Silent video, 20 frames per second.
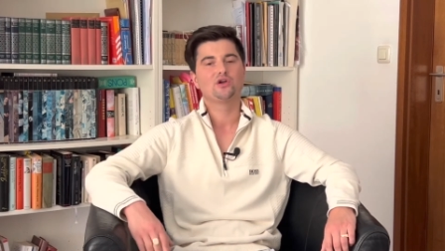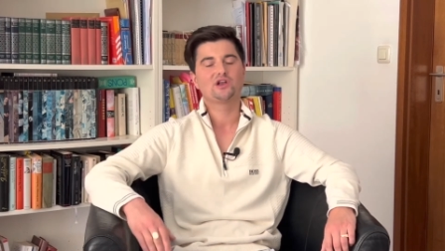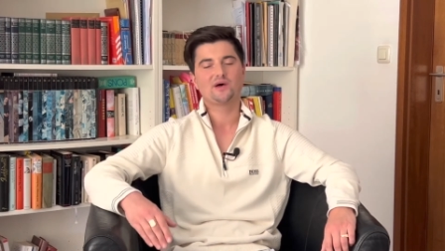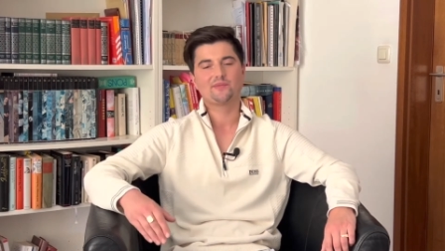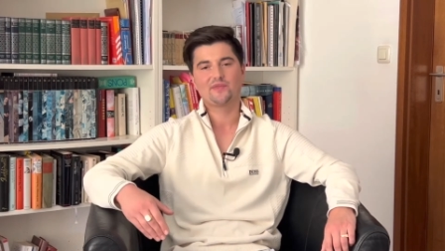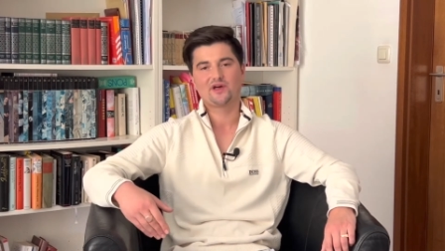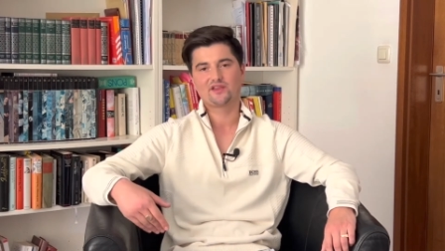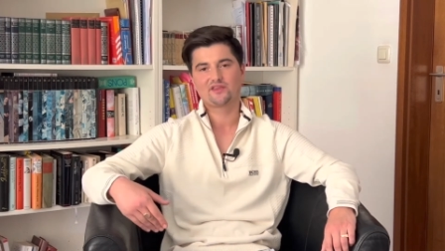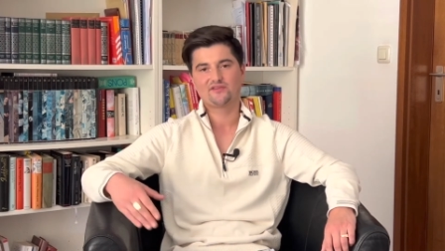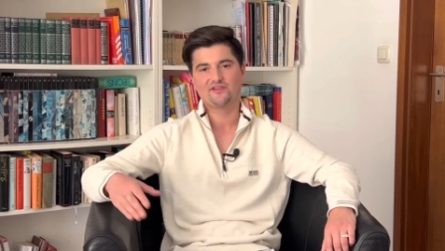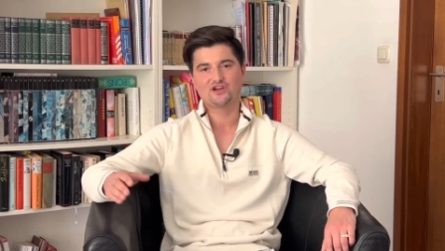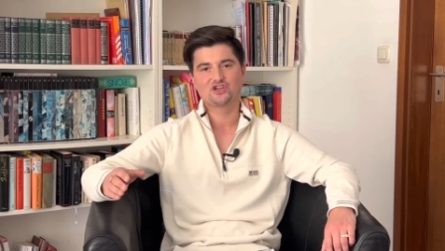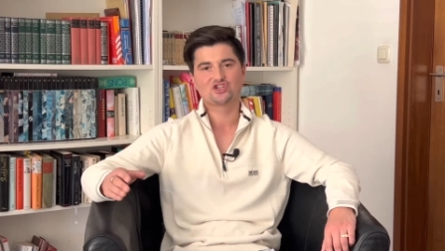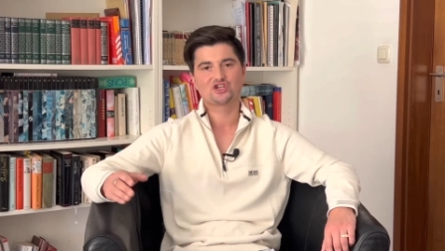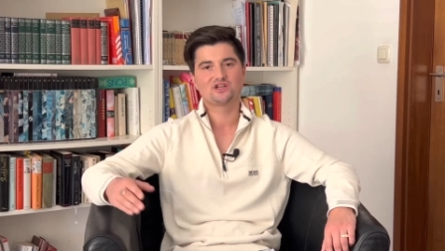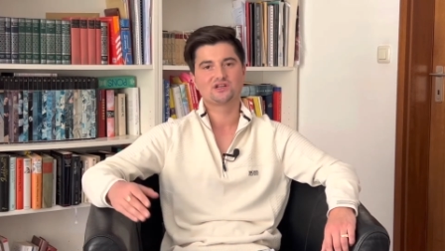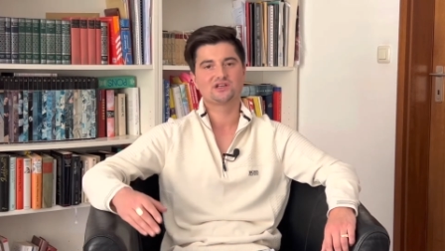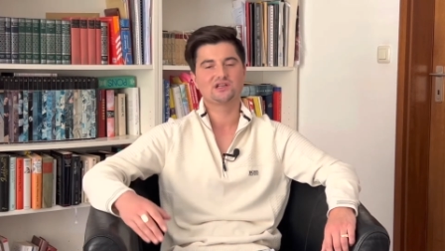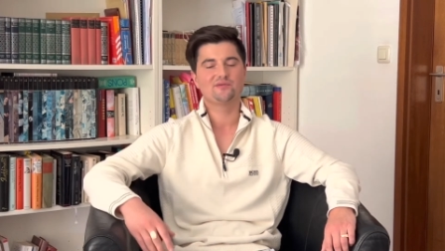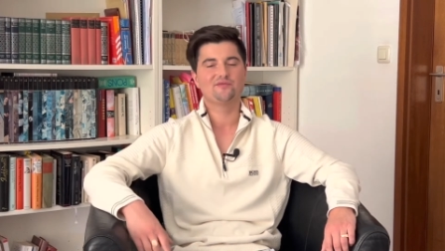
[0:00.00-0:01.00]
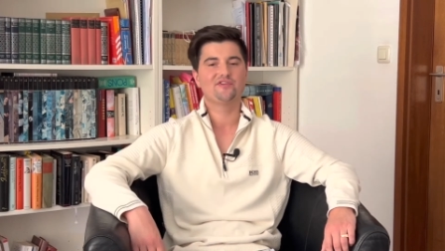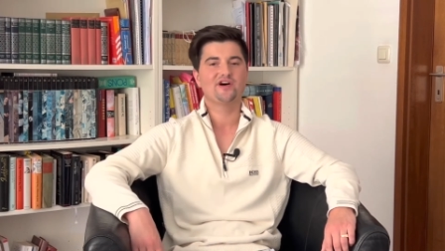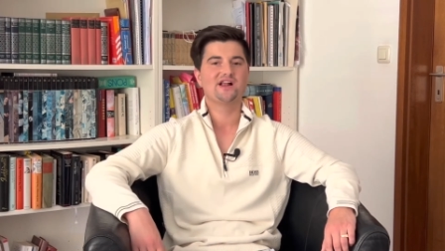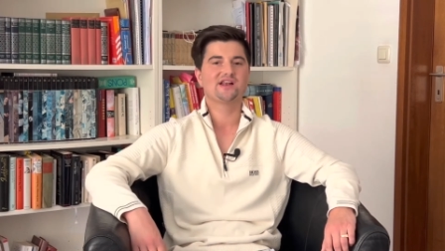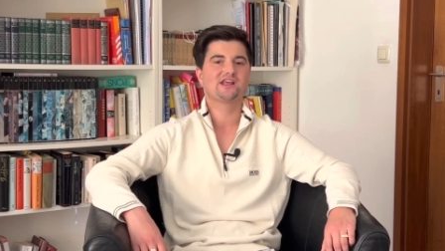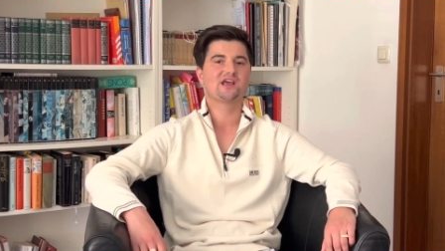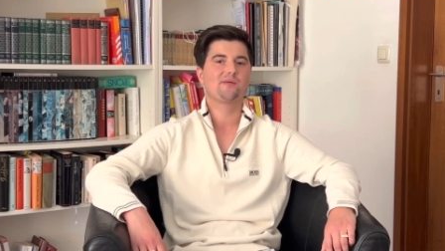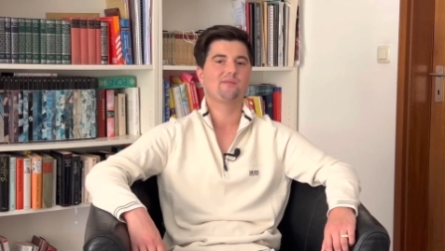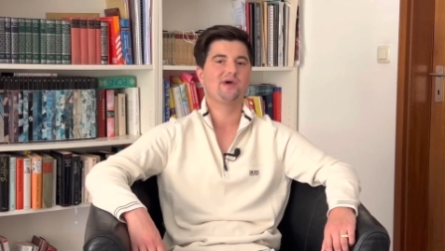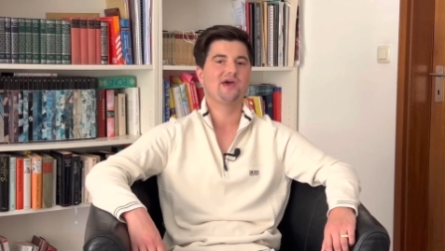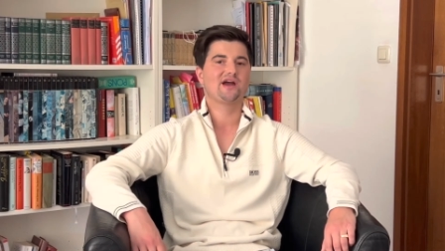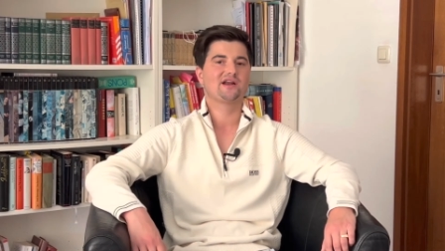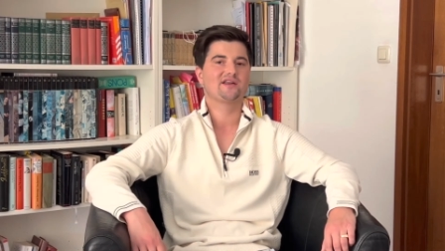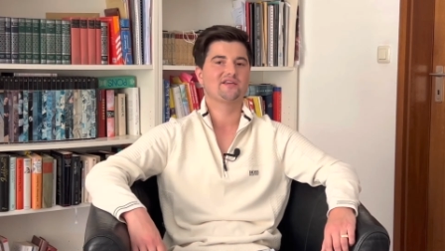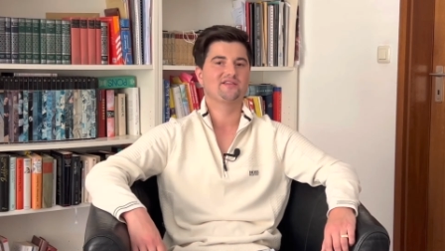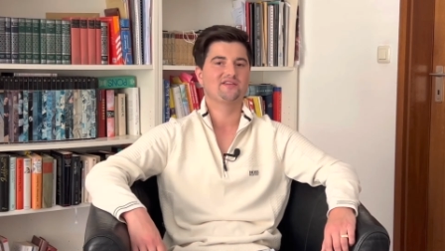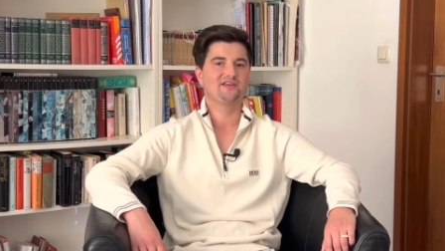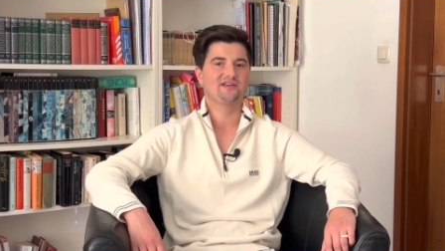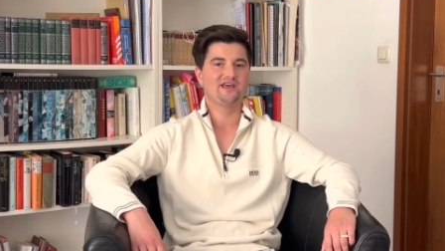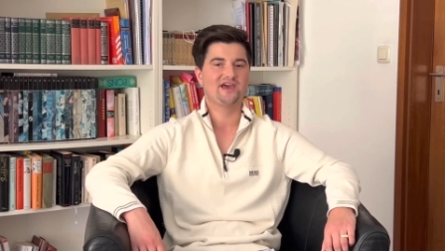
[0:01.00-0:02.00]
und habe nach zwei Schritten im Wald
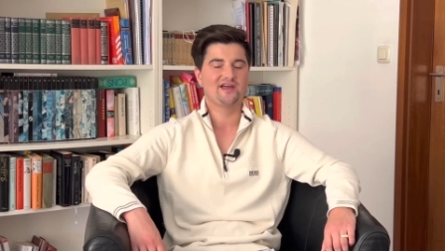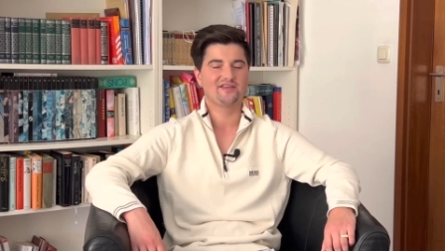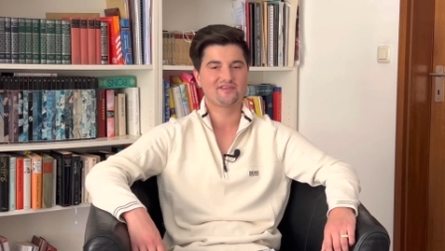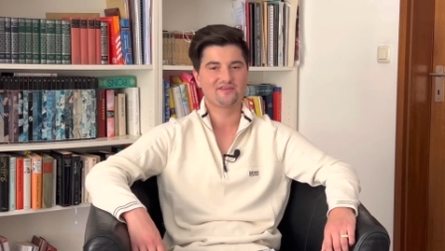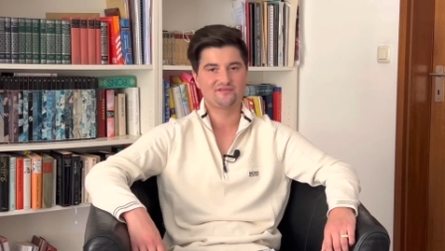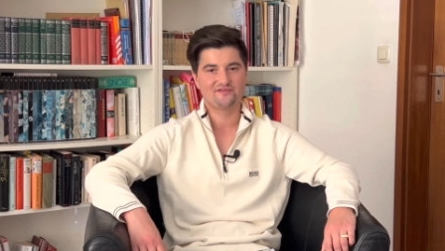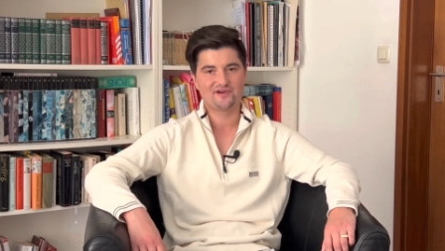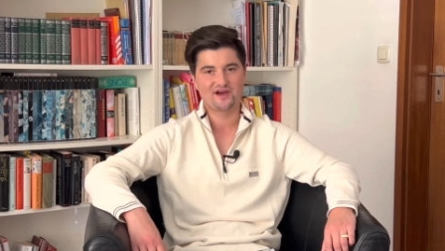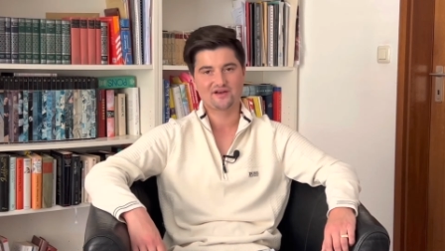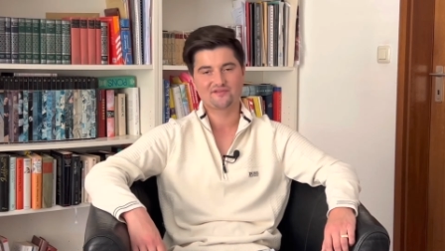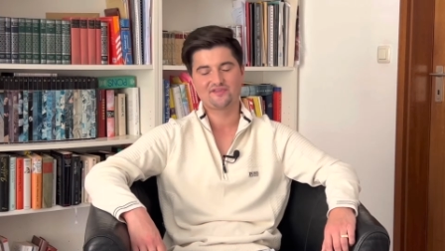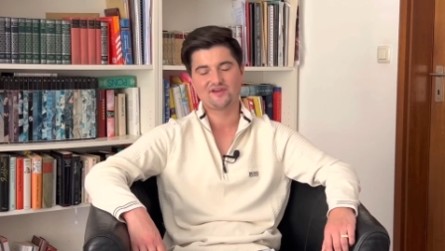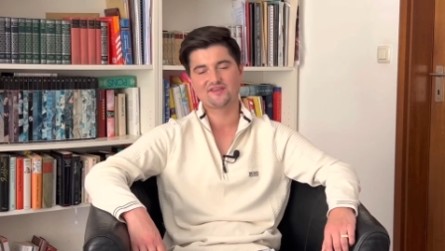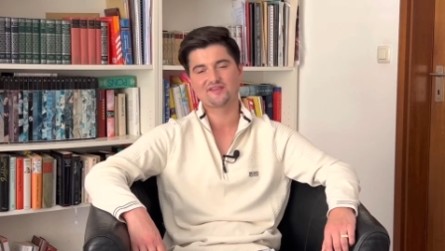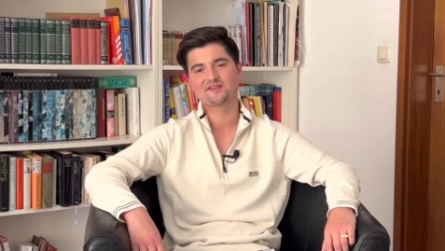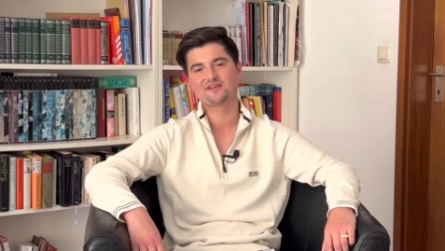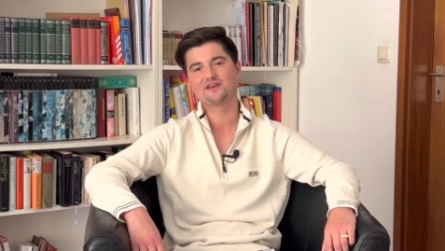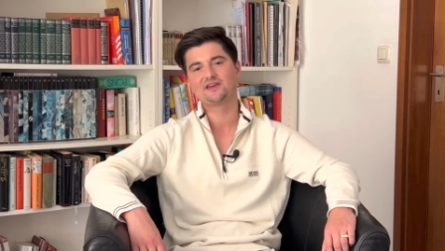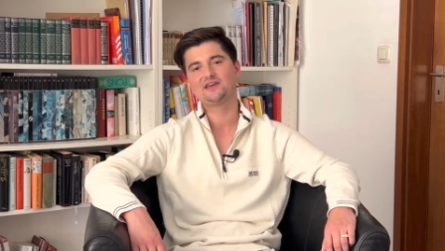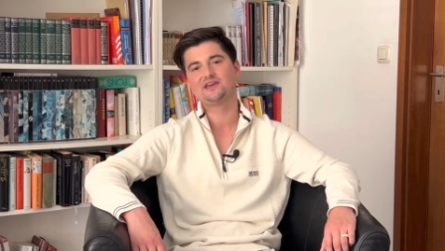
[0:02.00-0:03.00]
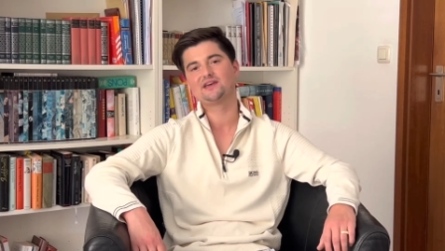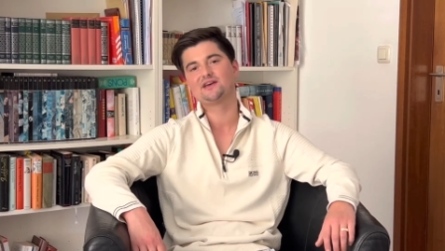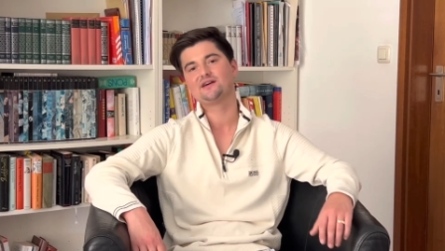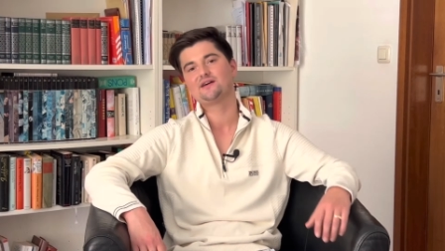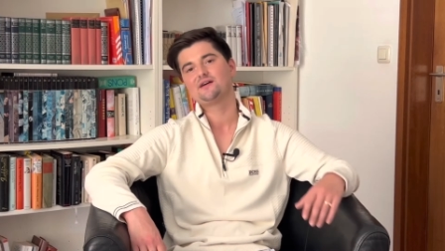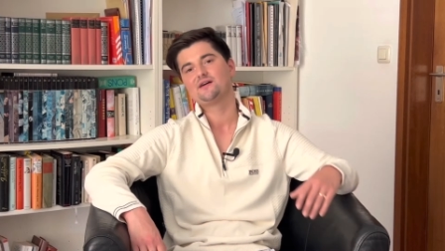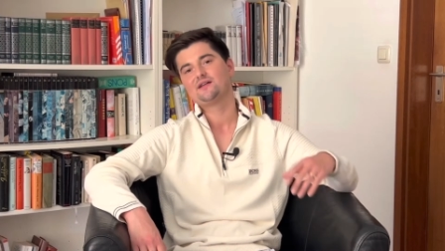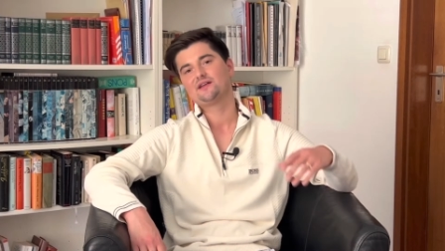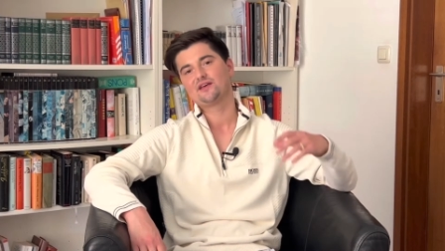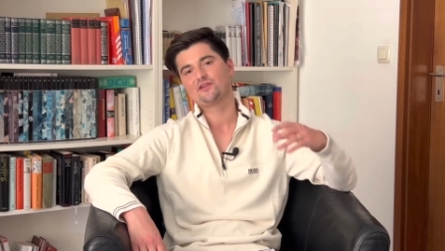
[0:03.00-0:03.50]
gemerkt, dass ich einen Herzinfarkt fast kriege,